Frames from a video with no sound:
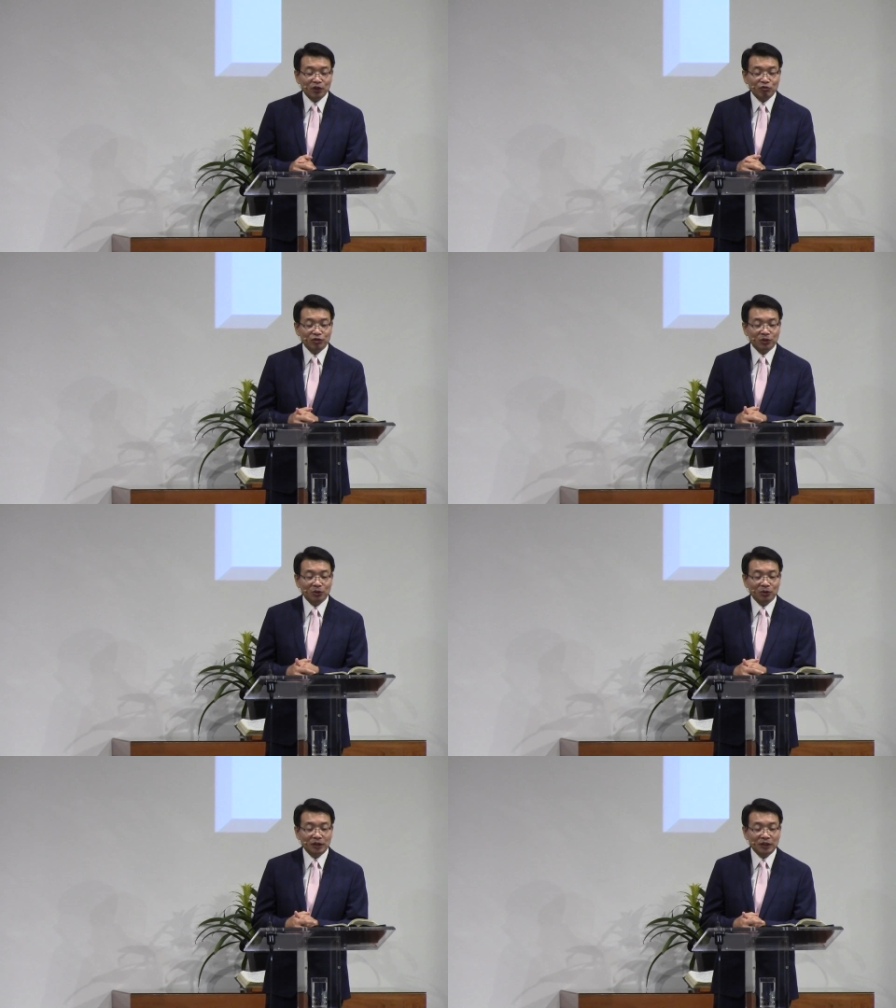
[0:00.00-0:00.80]

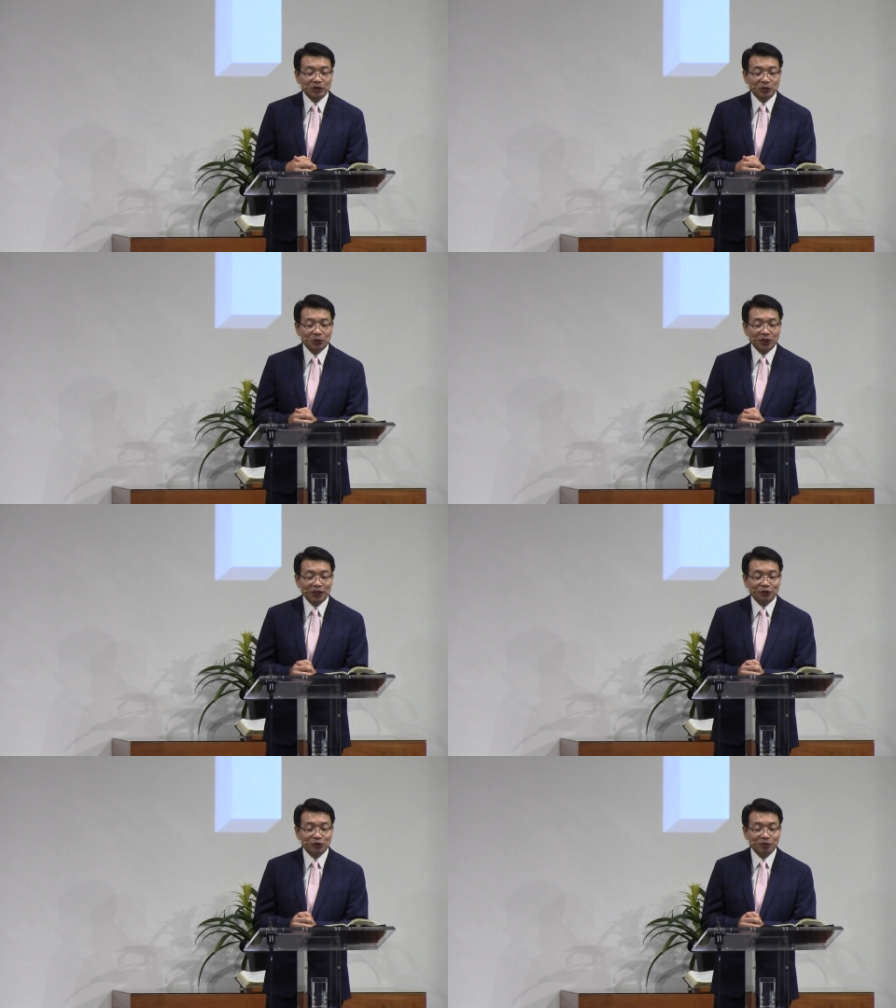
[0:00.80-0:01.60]
우리도 그리스도
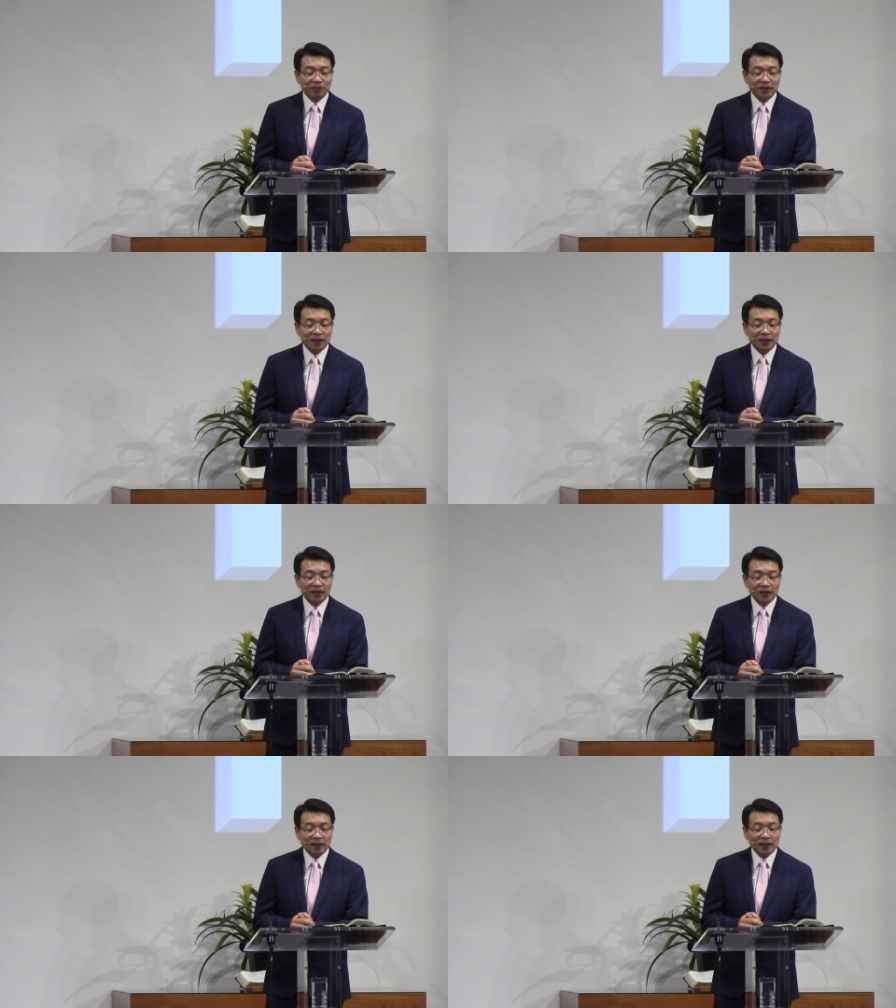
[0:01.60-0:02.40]
예수를 믿나니